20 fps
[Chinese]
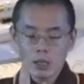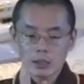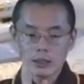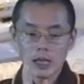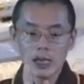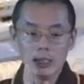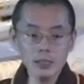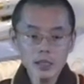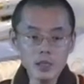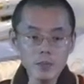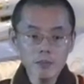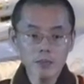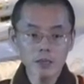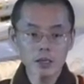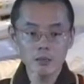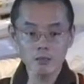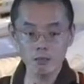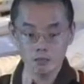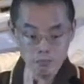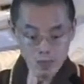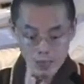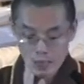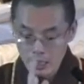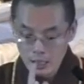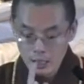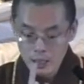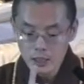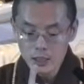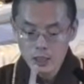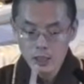它证明每一
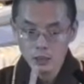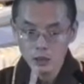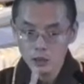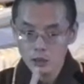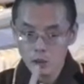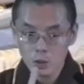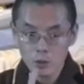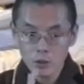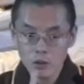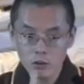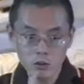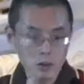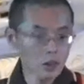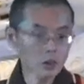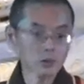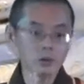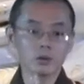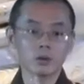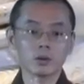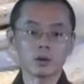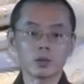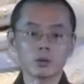个人都有成佛